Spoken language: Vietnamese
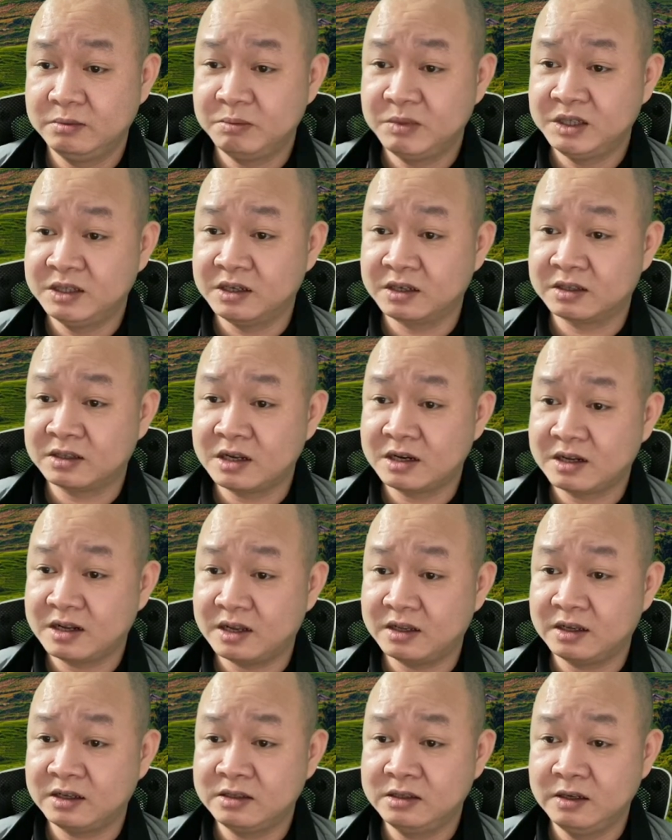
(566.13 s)
Bây giờ tất
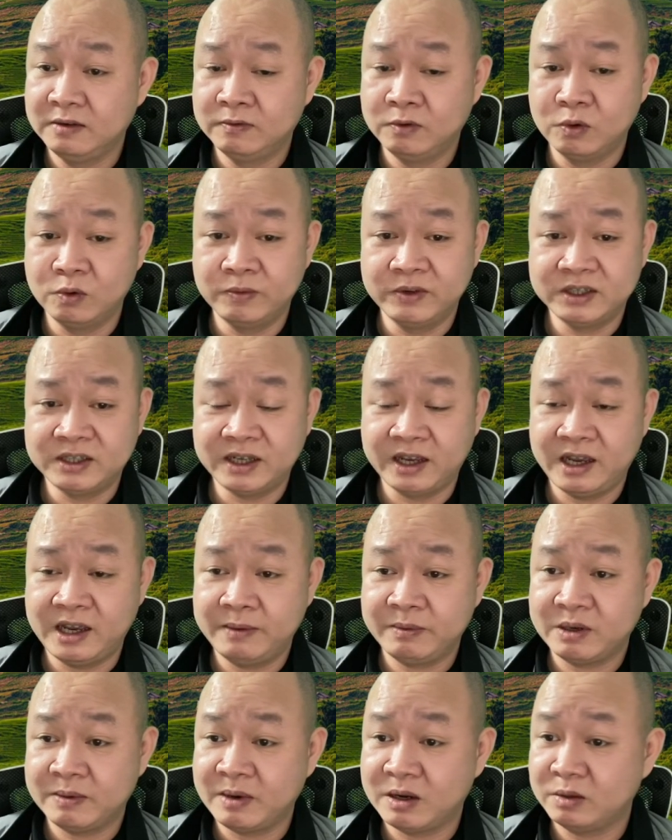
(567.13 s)
cả những cái sự vụ về trẻ
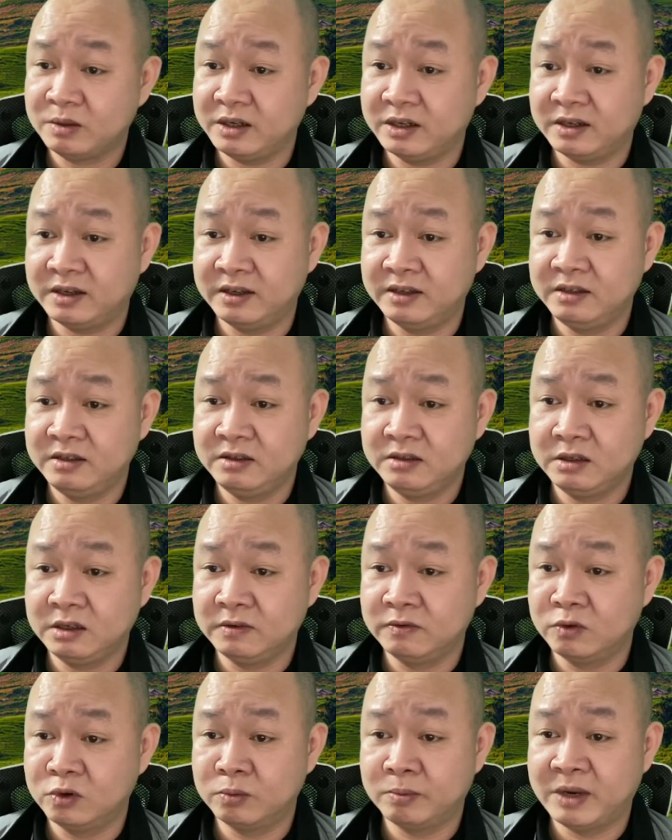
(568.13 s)
em các bác có thể thấy,
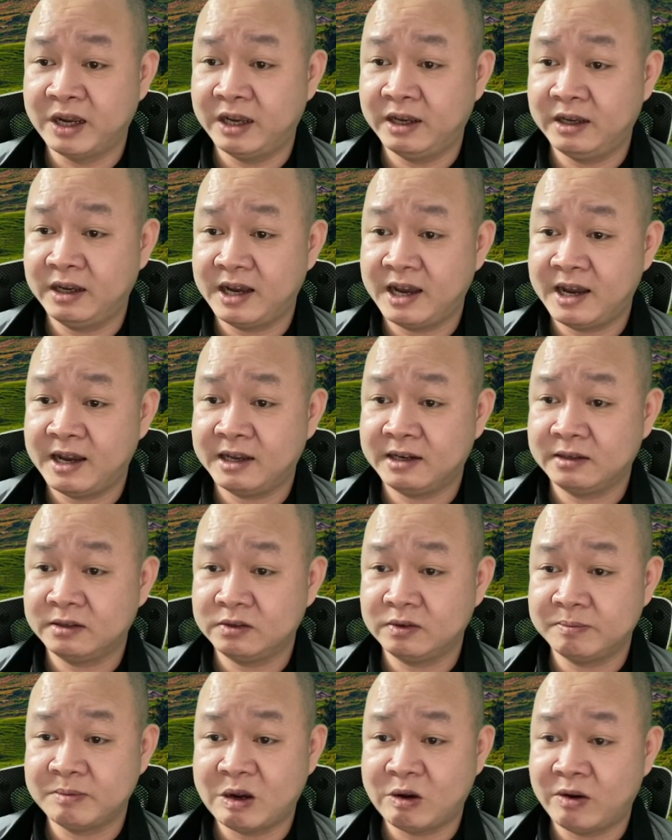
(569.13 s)
từ vụ bé An
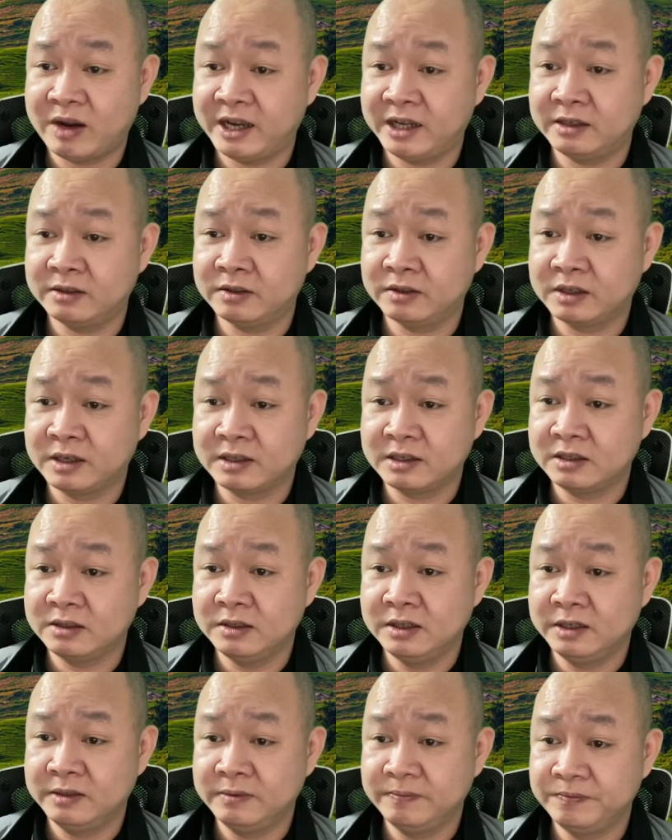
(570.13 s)
rồi bạo hành rồi các thứ
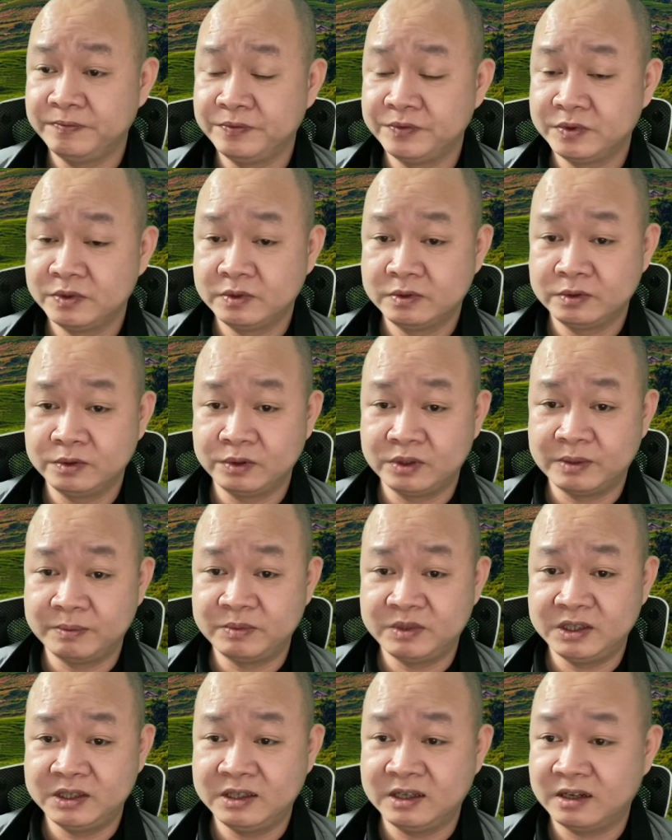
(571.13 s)
nữa, rồi
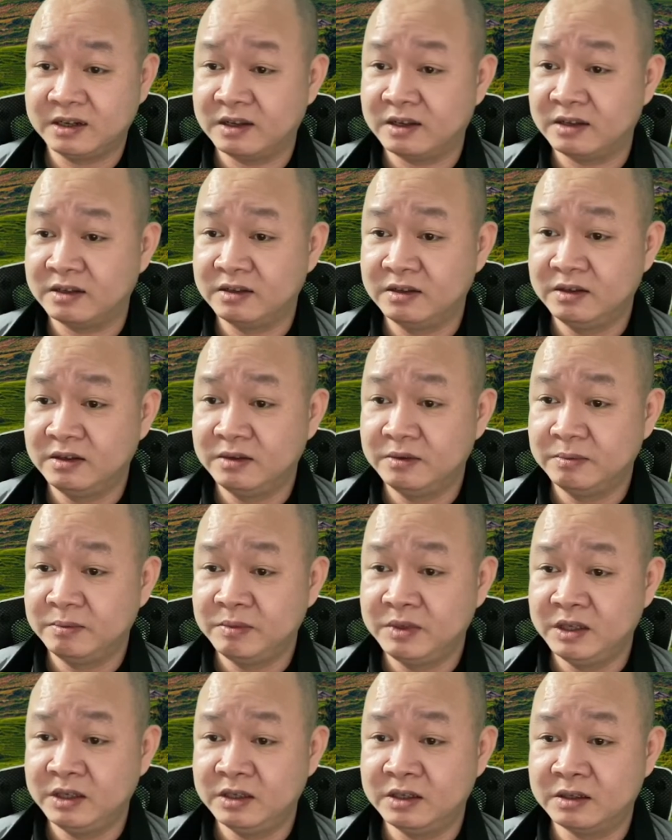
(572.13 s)
thậm chí rằng là
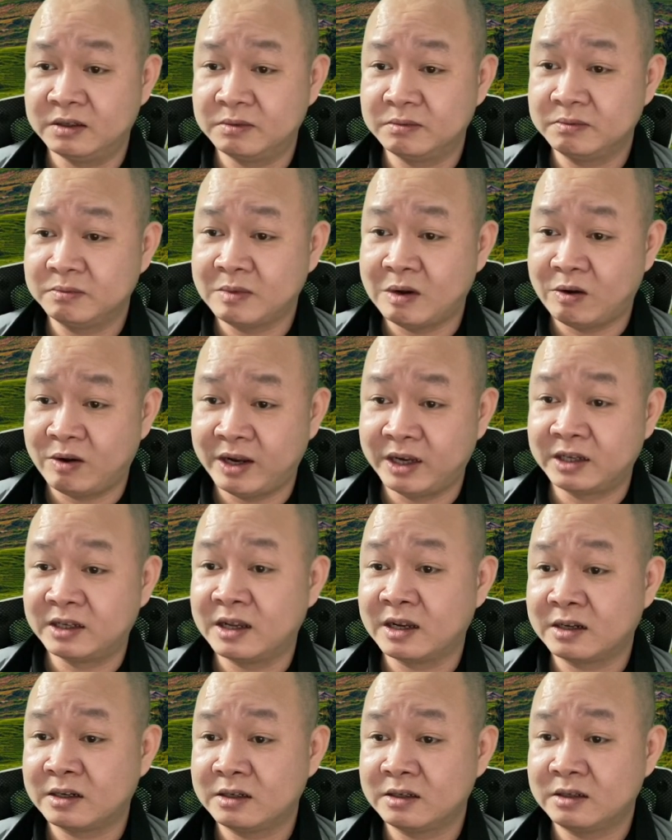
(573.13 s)
bị bạo hành
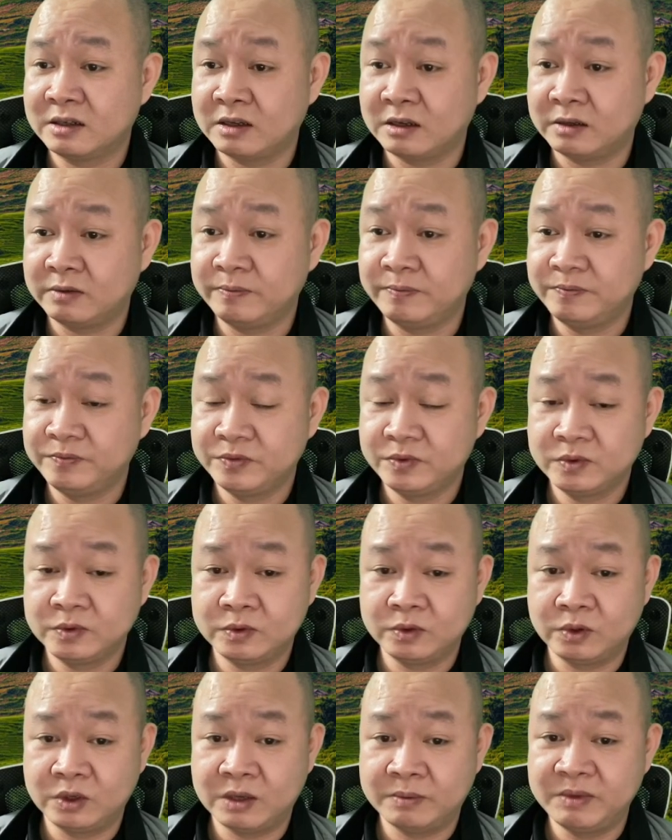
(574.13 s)
đang nói,
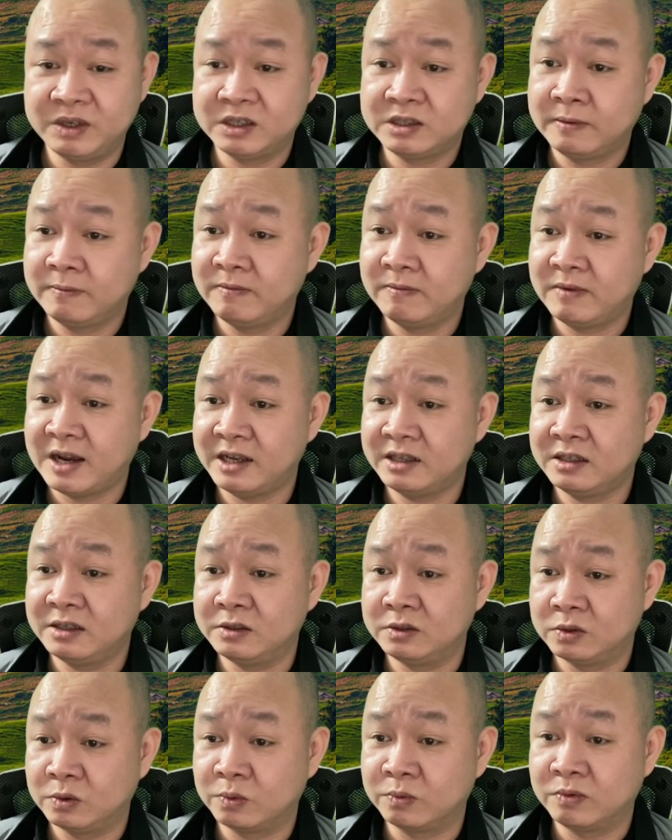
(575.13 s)
rồi là bị xâm hại
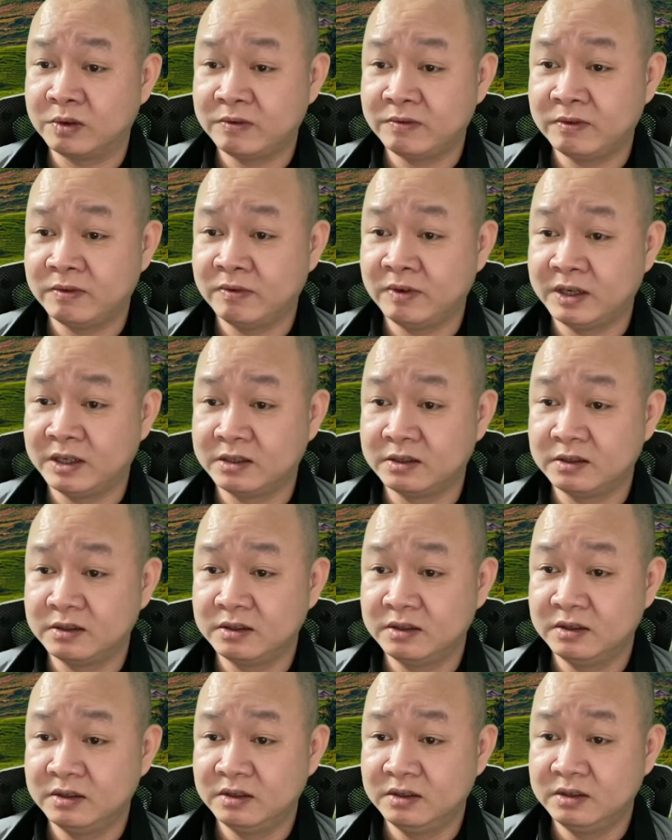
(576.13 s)
tình dục vân vân,
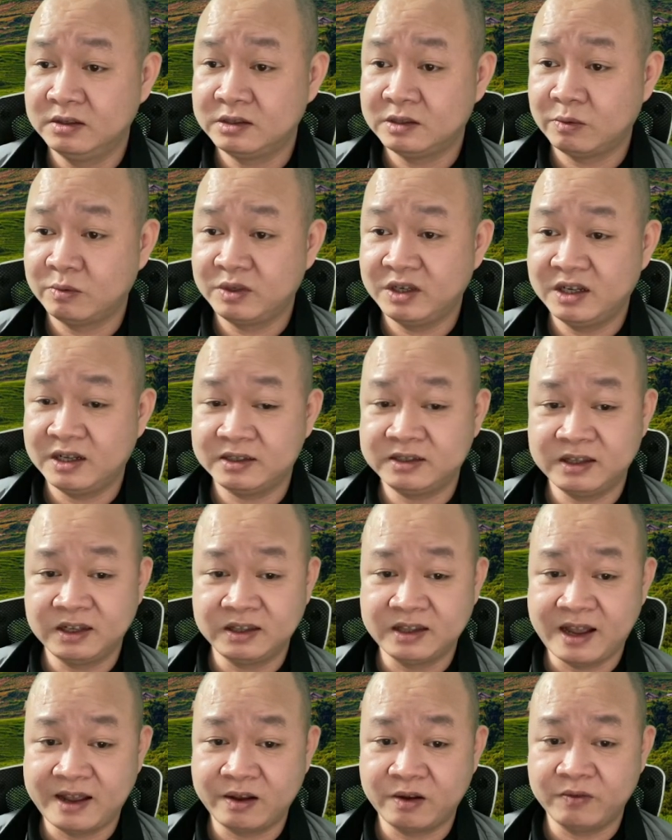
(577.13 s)
trong khi là chế
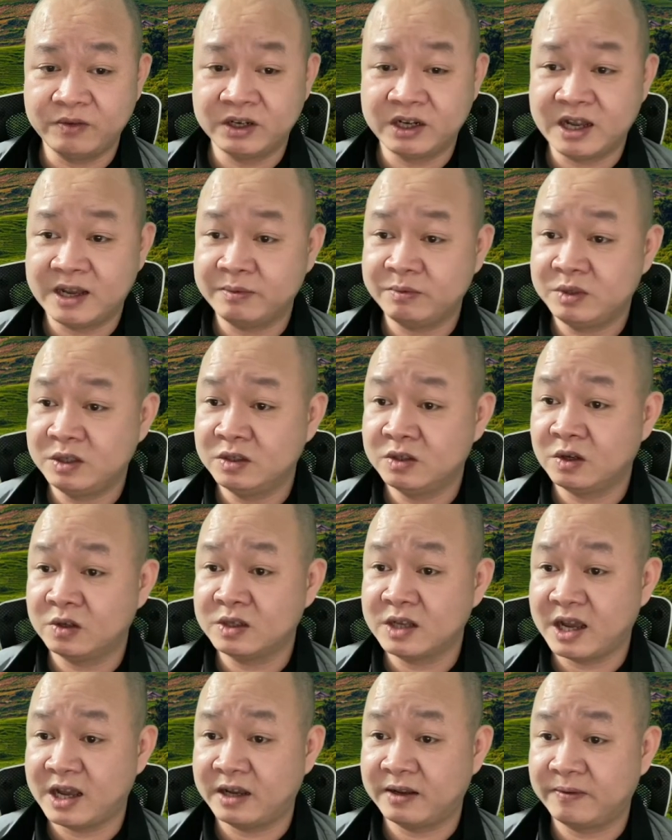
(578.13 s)
tài của Việt Nam chưa rõ
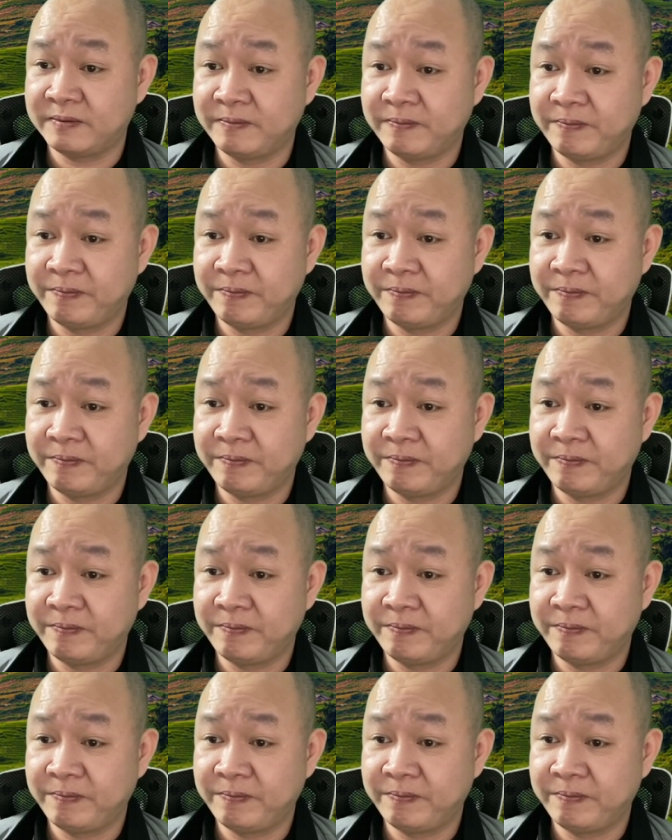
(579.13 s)
ràng.